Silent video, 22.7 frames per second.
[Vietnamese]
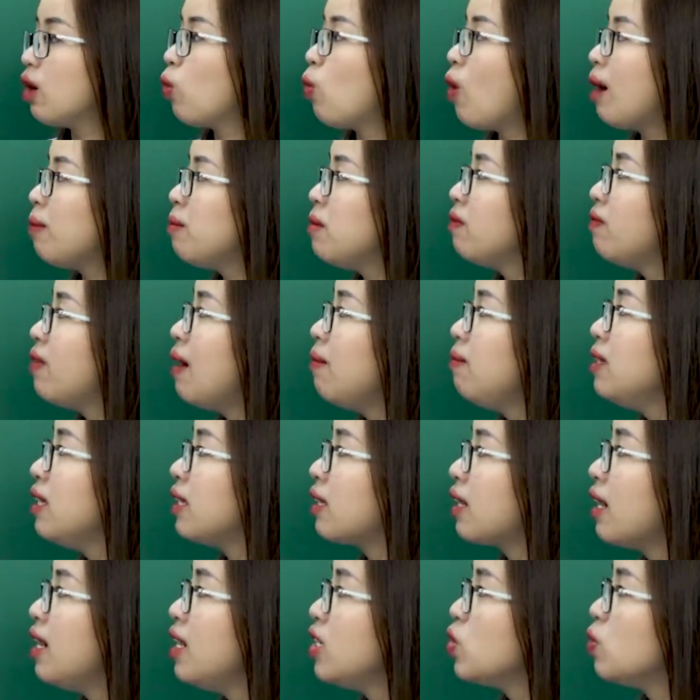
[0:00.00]
Qua biện pháp liệt
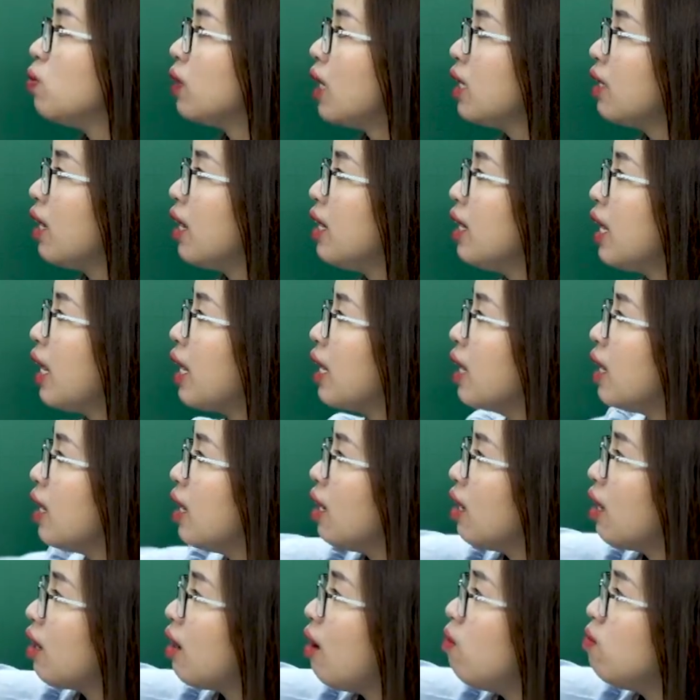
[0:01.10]
kê chúng ta thấy này,
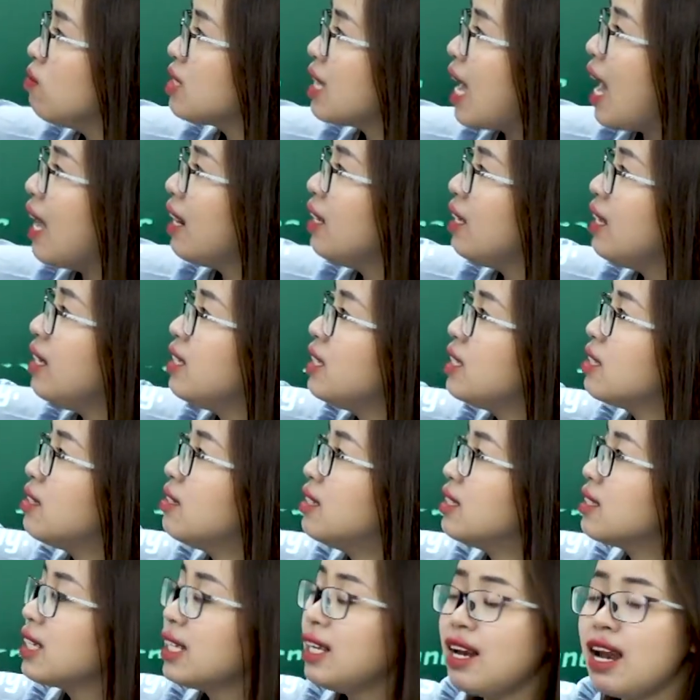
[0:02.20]
không gian thì
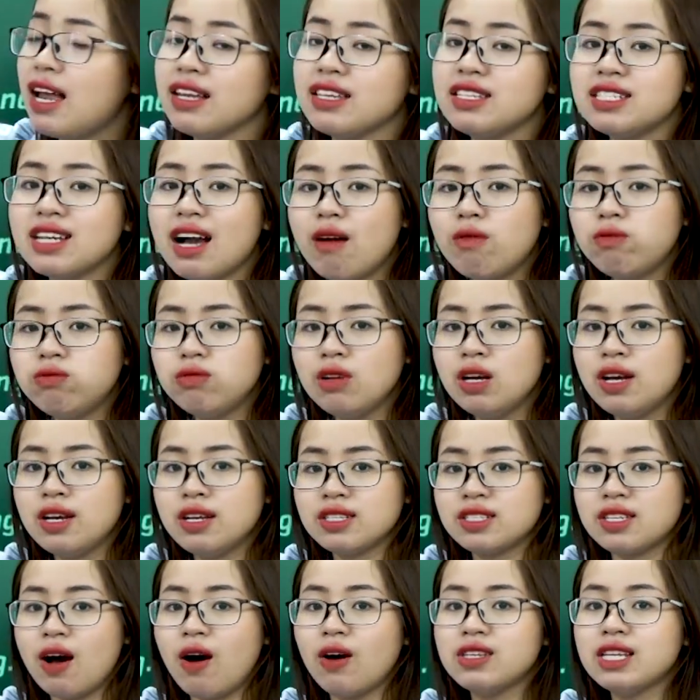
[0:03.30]
trời rất là trong,
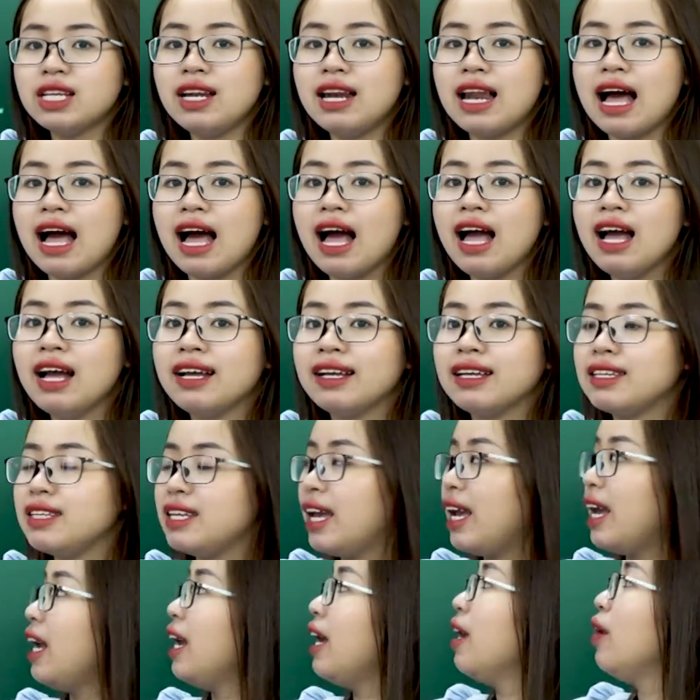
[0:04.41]
gió rất là
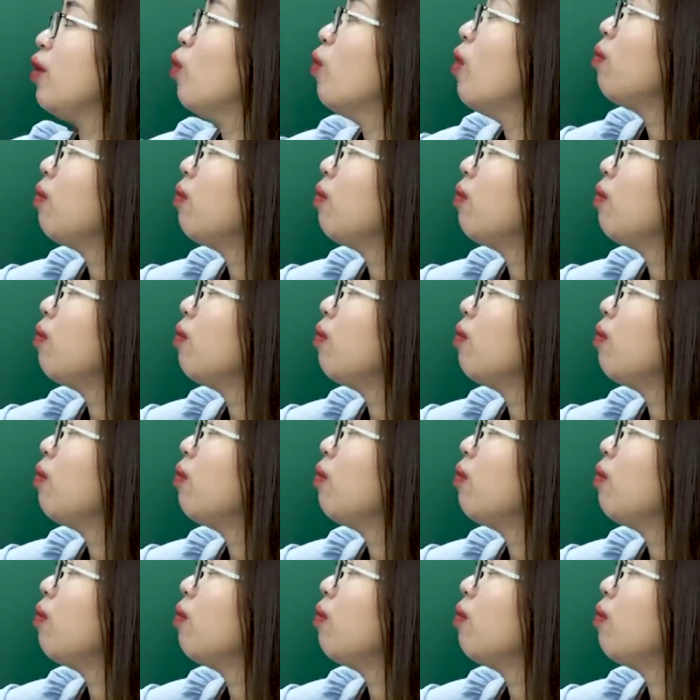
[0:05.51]
nhẹ, đúng